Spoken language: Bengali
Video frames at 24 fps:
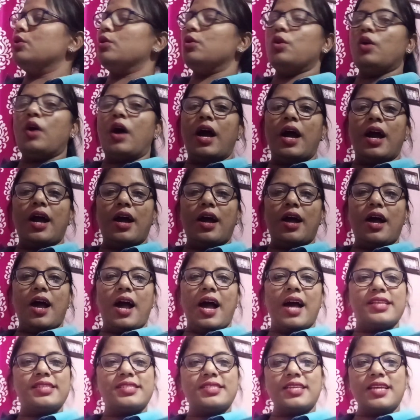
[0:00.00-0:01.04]
তো
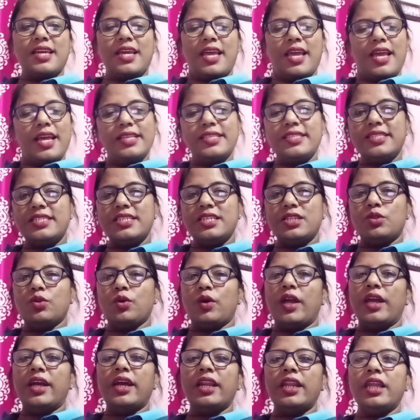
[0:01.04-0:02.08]
আজকে এসছি তো
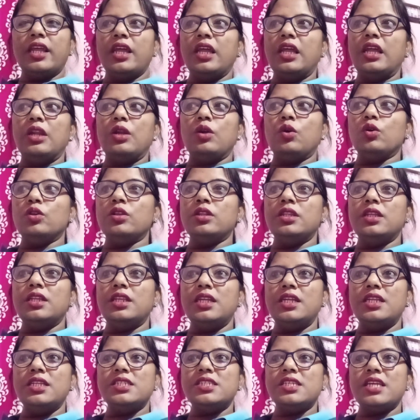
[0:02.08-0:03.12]
এখানে
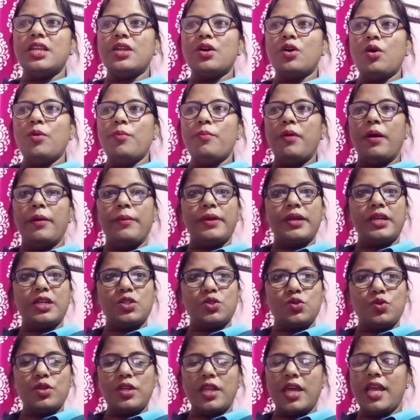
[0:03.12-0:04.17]
নন্দিনীর সেরকমভাবে
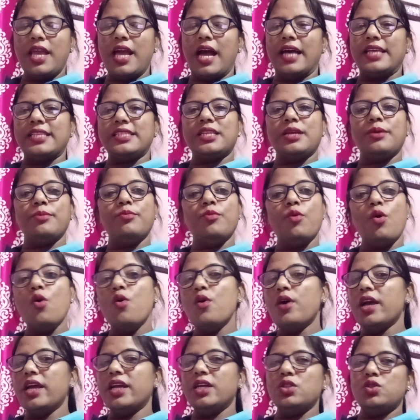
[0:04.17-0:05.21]
কিছু নেই আজকে
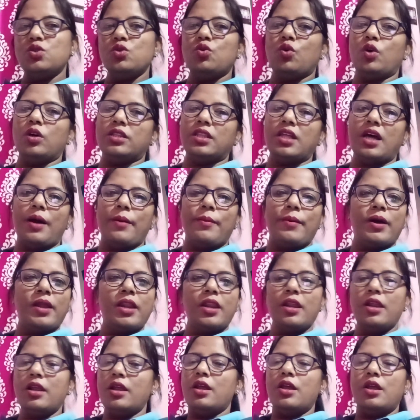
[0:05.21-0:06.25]
মৌকে কিছু কথা আমার
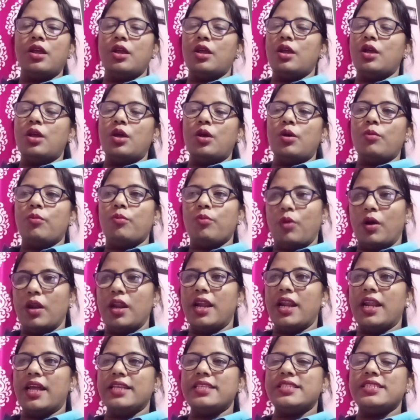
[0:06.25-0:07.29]

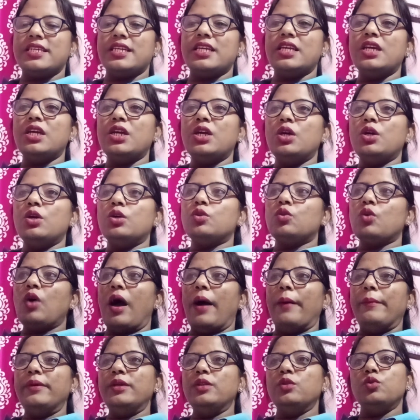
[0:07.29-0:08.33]
বলার আছে তো
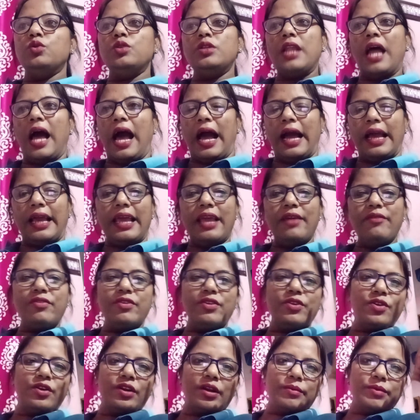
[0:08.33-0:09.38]
আমি দুদিন আগেই
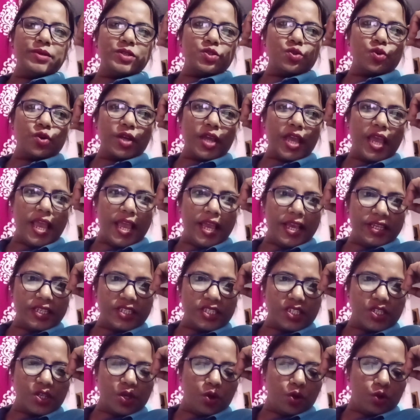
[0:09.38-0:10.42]
ভিডিওটা আমার চোখে
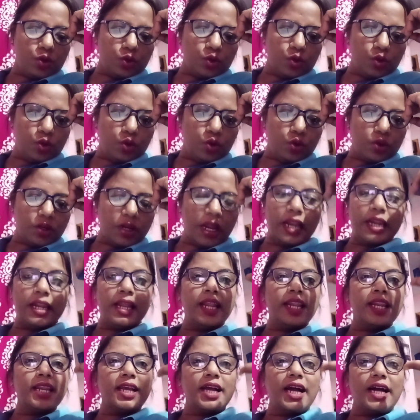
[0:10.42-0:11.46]
এসছিল তো
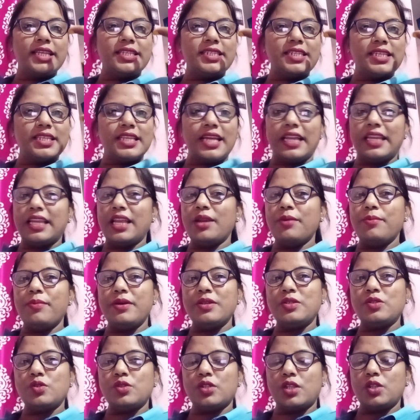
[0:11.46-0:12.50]
নানান কাজে নানান
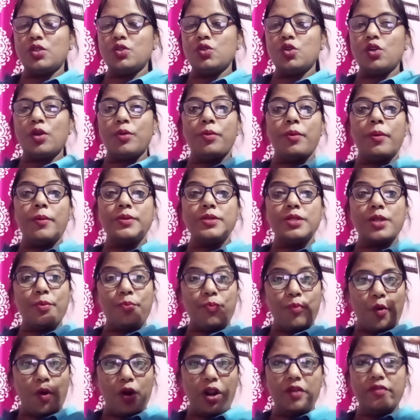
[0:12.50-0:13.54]
ব্যস্ততার জন্য আমি ভেবেছিলাম
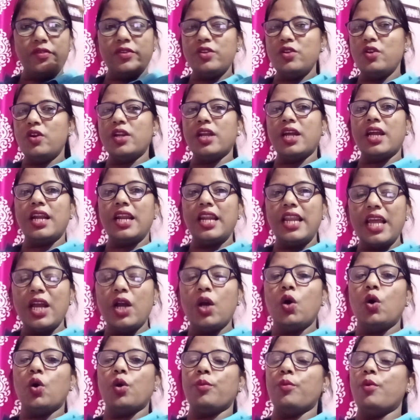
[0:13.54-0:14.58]
পরে ভিডিওটা ক্লিক
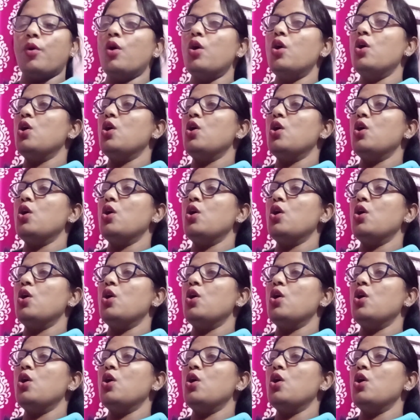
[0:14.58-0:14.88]
করব